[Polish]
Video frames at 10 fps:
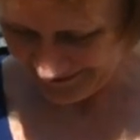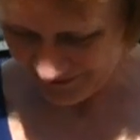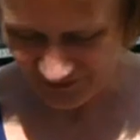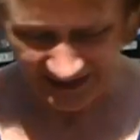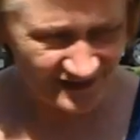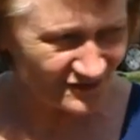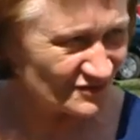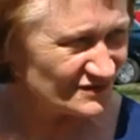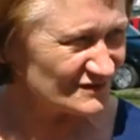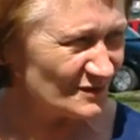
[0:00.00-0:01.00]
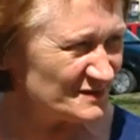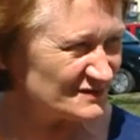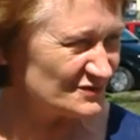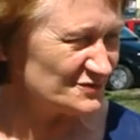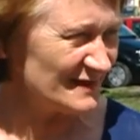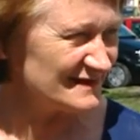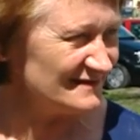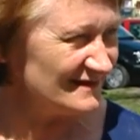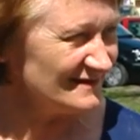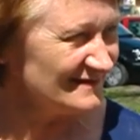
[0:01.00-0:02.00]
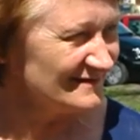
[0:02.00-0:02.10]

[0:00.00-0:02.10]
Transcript: Ogarnąć, zrobić coś ładnie.